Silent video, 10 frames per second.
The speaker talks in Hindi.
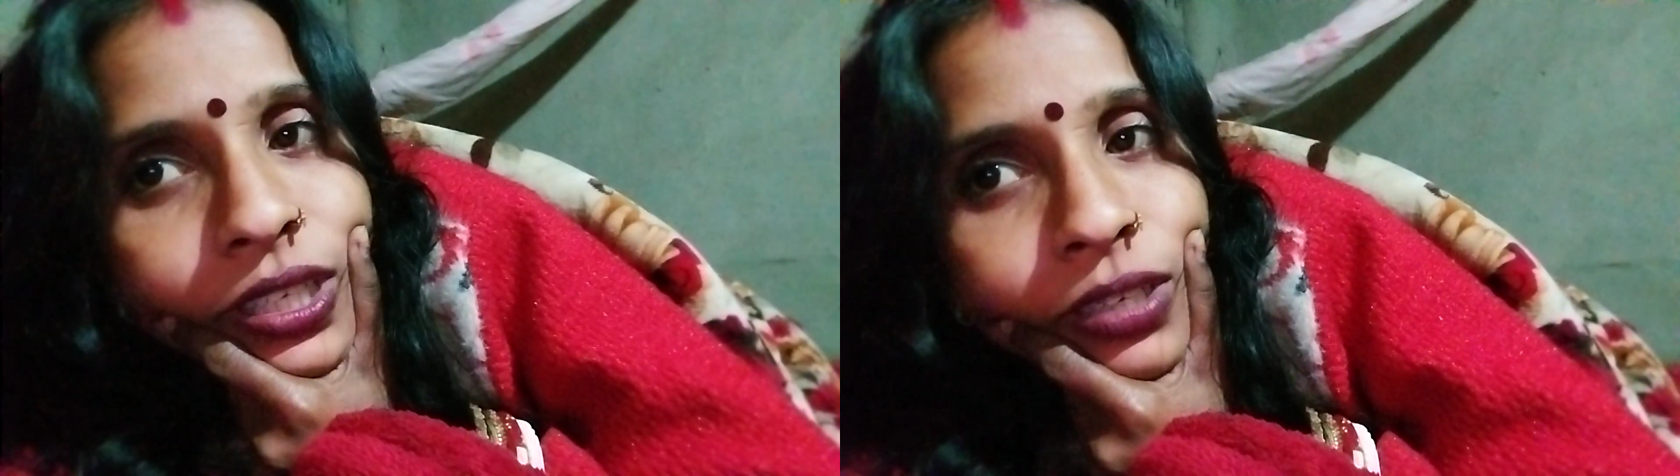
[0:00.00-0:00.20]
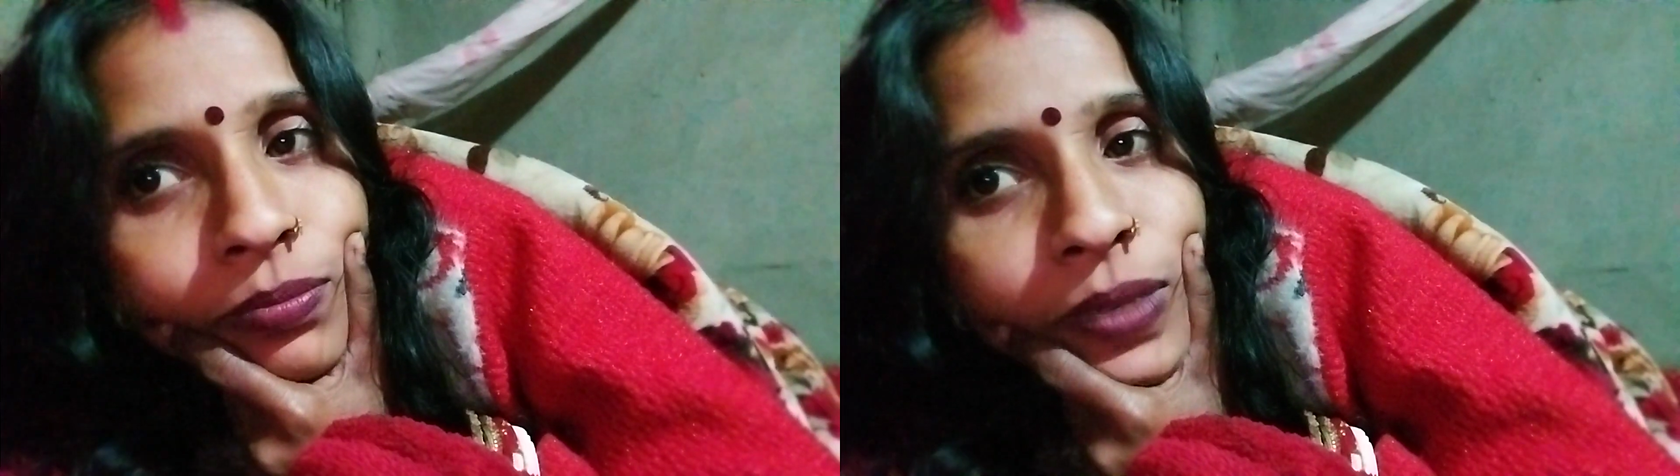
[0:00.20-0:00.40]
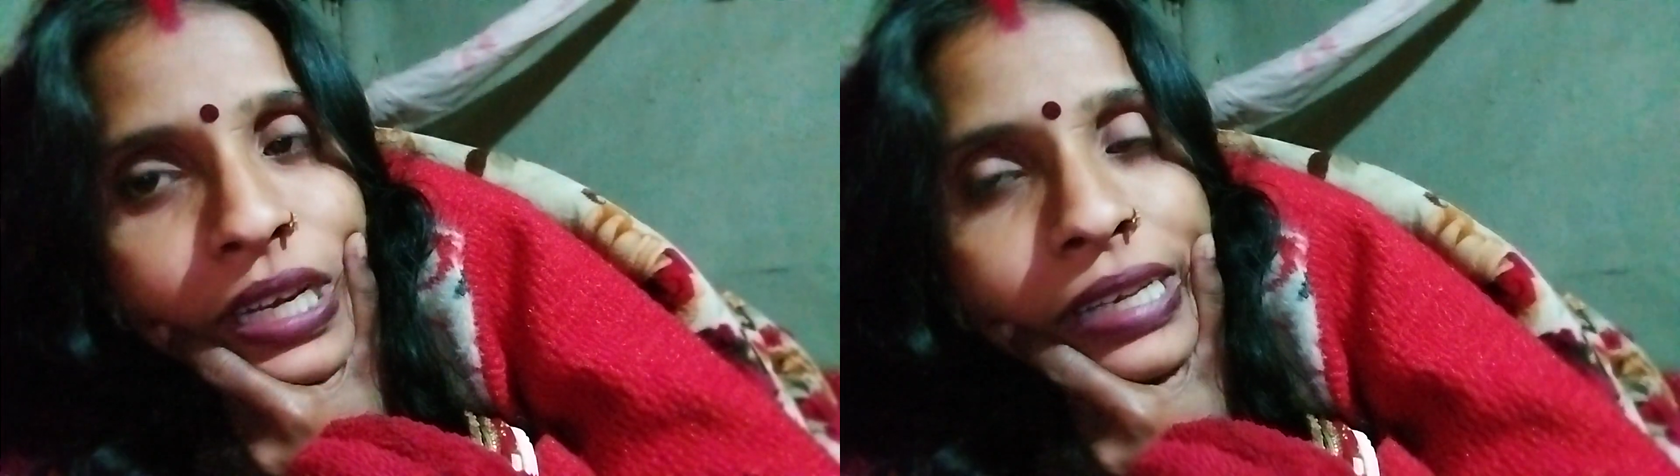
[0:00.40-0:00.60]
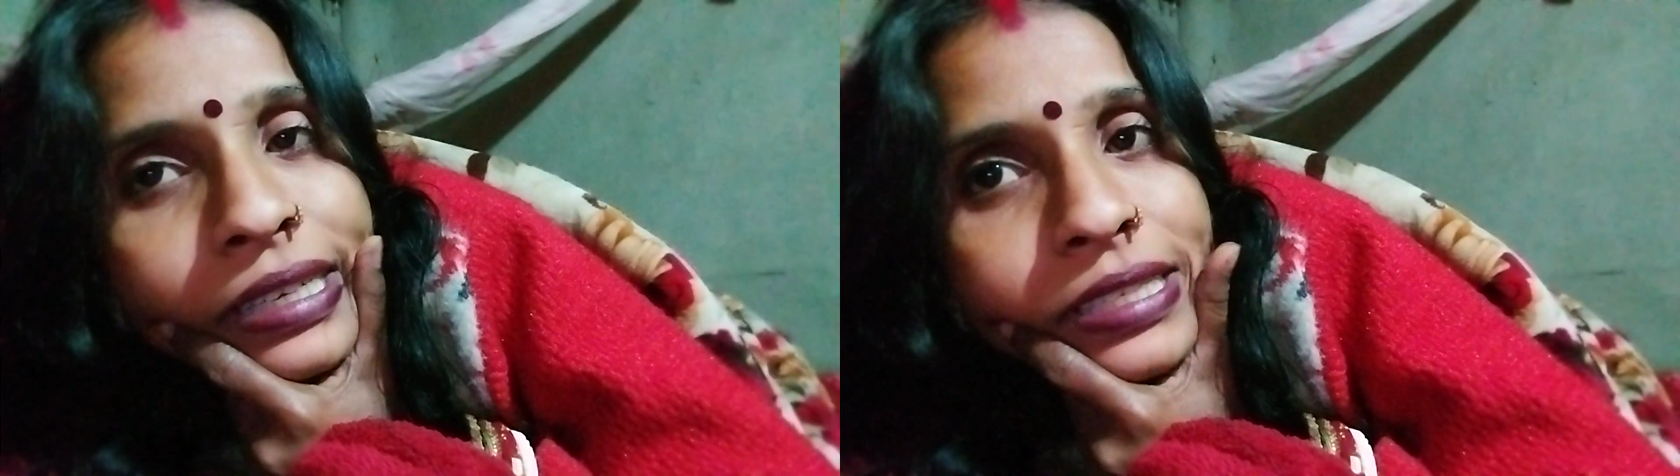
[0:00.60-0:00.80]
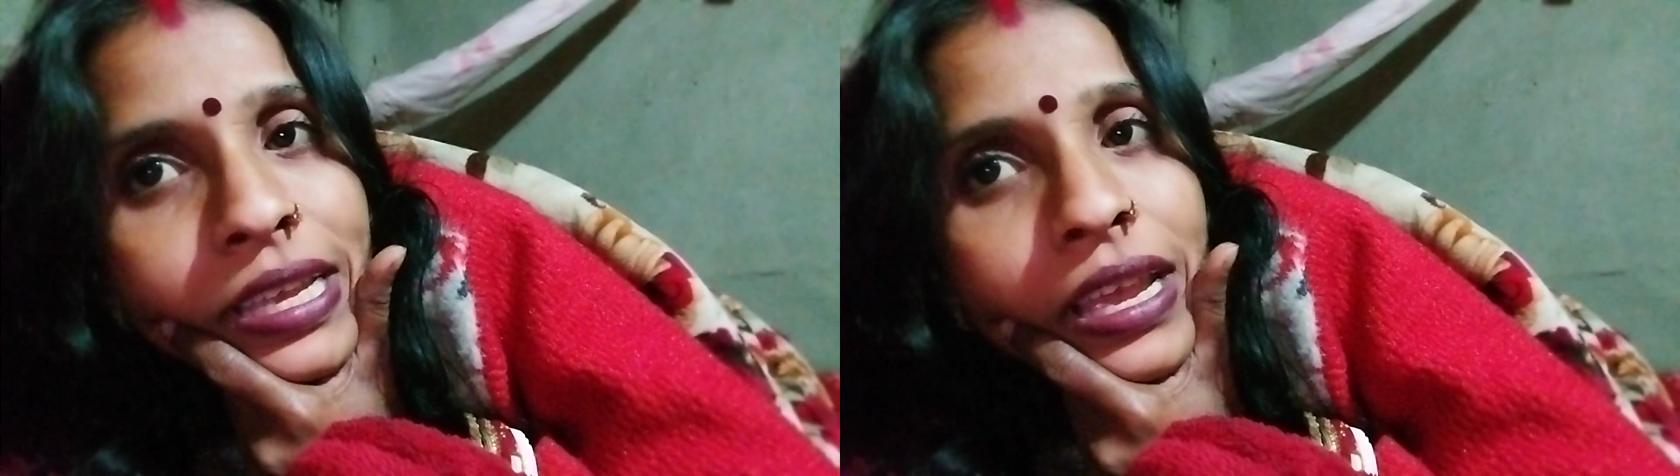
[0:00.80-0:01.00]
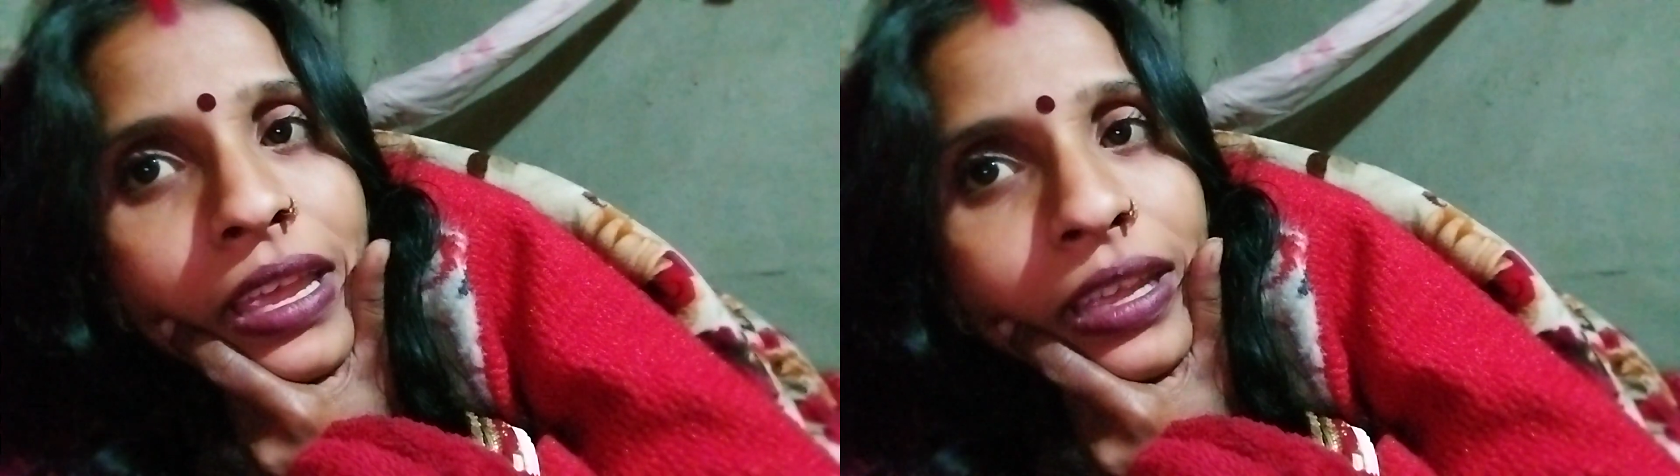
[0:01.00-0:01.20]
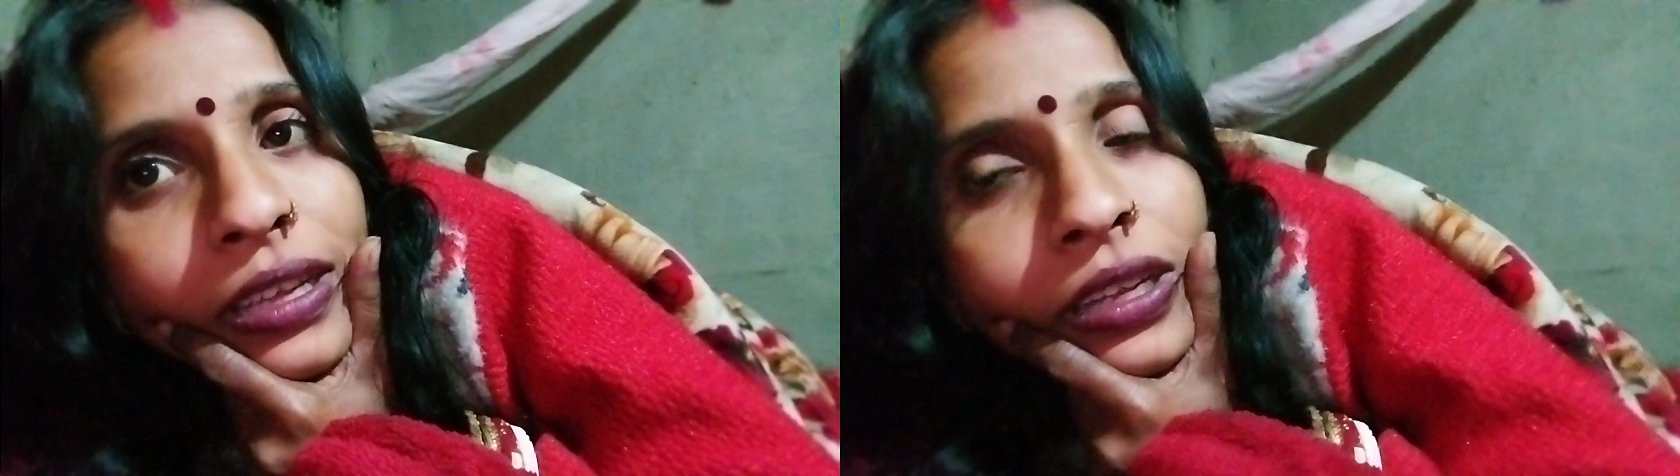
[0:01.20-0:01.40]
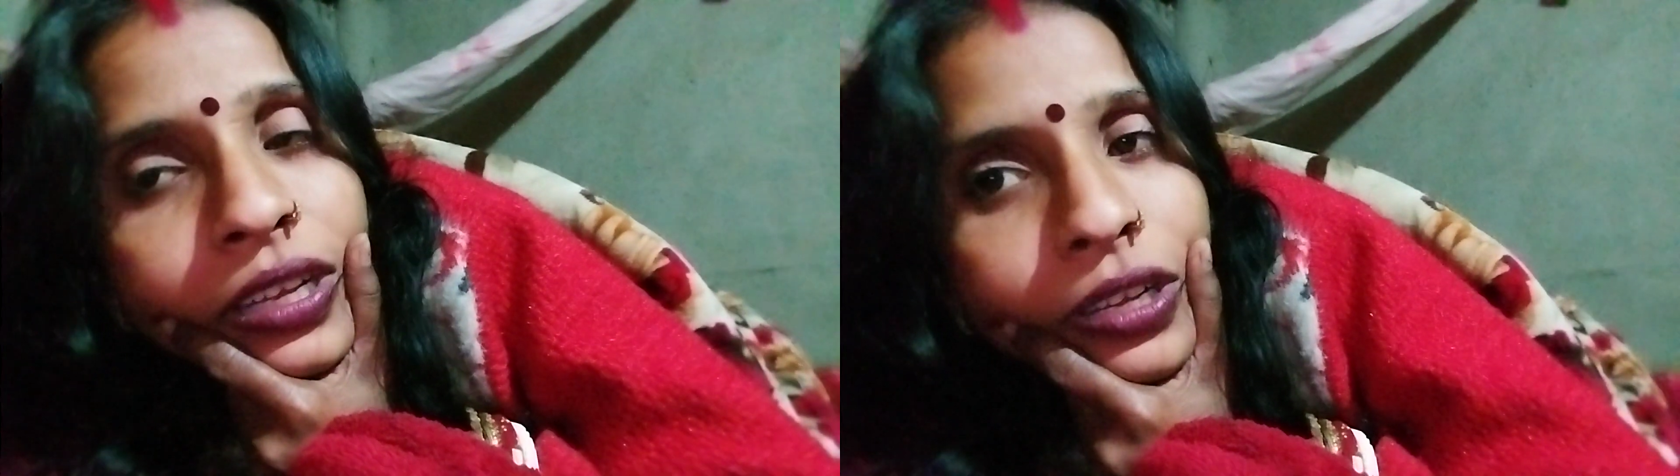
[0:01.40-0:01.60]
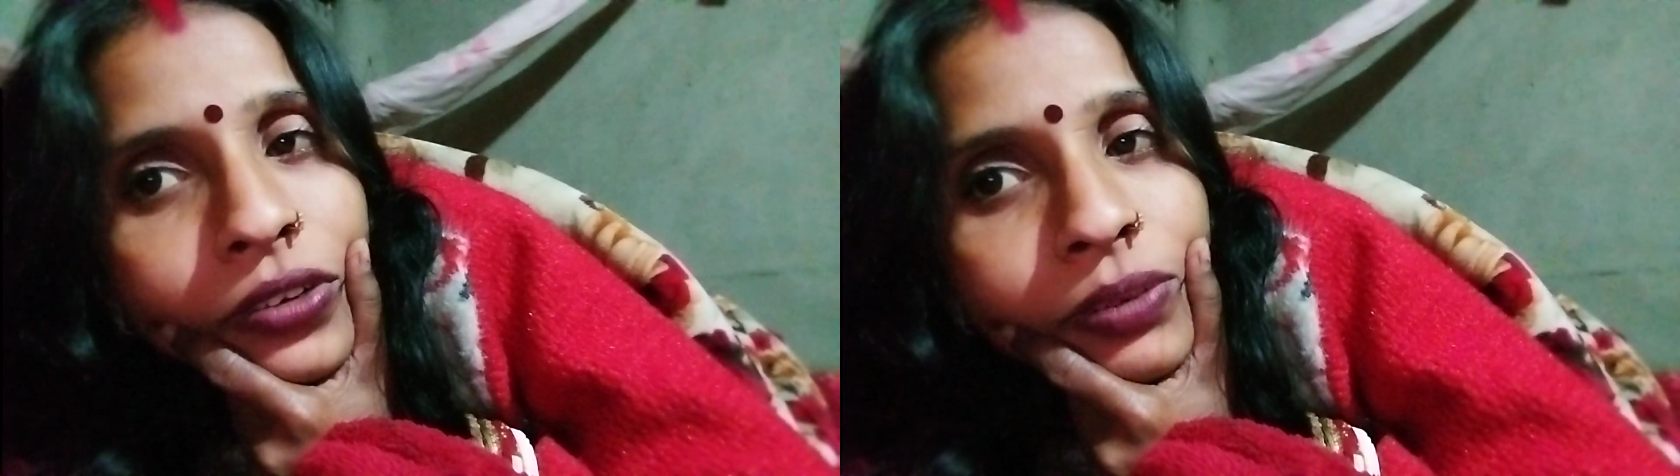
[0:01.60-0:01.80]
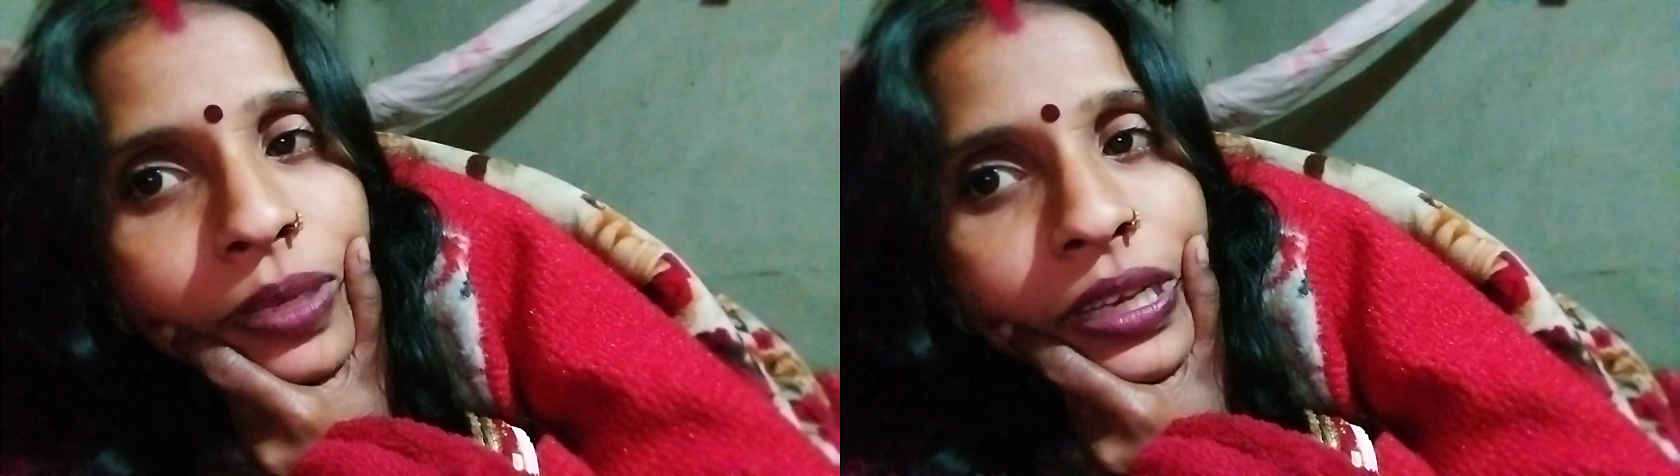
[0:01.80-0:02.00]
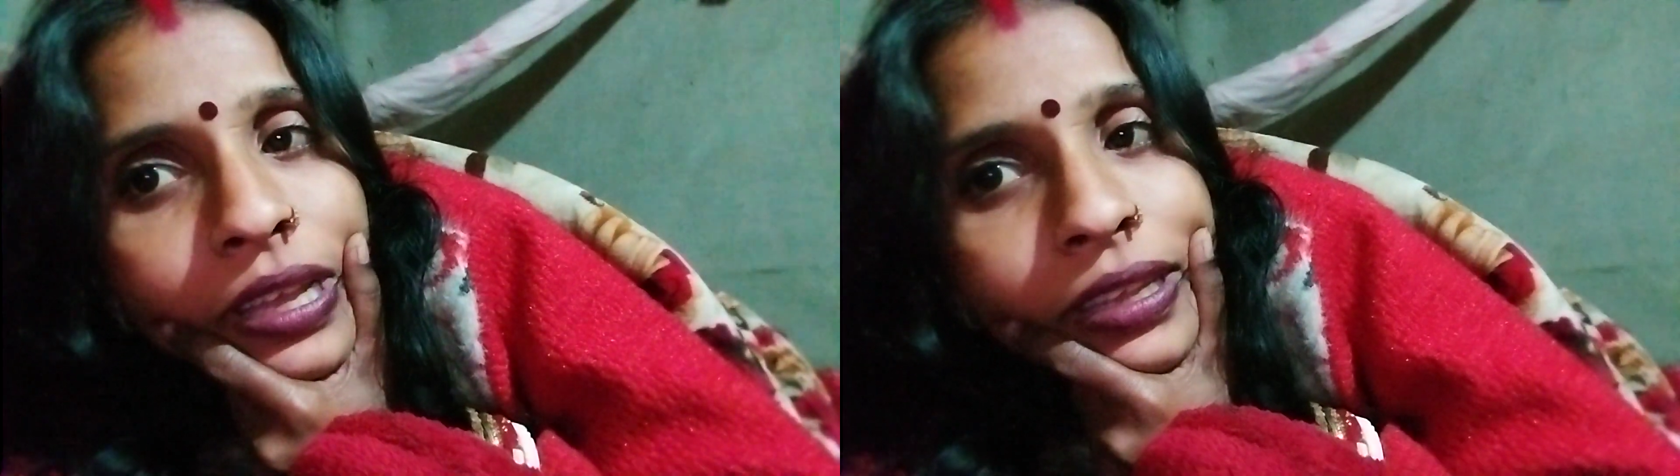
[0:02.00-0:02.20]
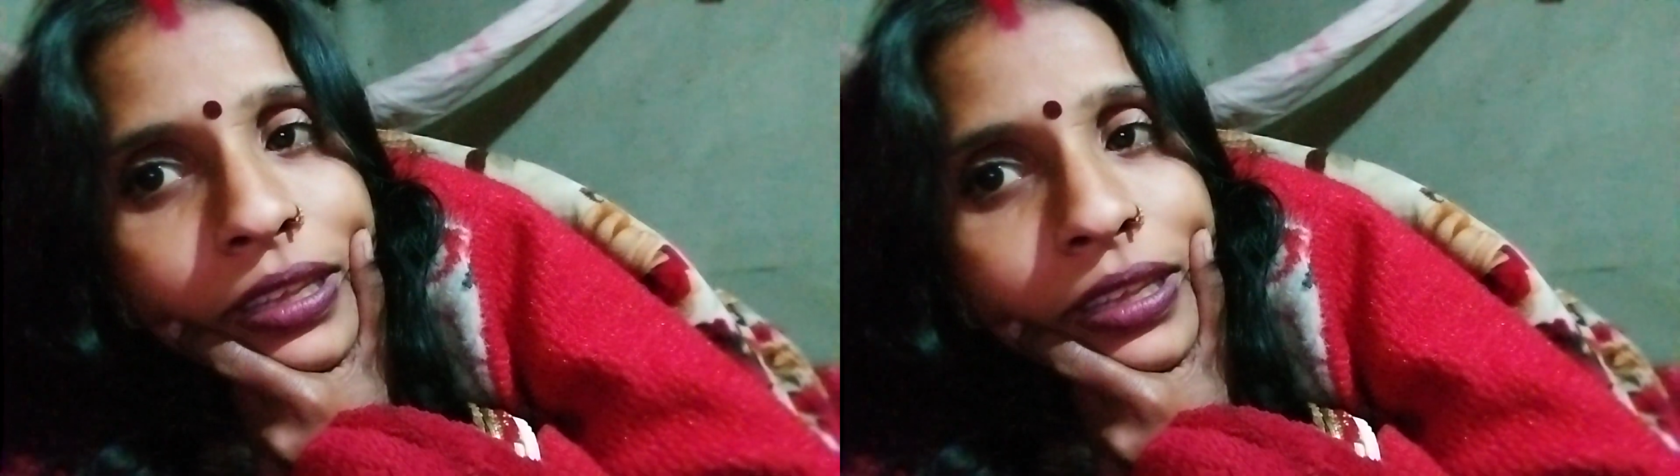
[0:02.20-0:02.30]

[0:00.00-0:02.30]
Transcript: था हम पार्लर से आए हैं खाना वाना बना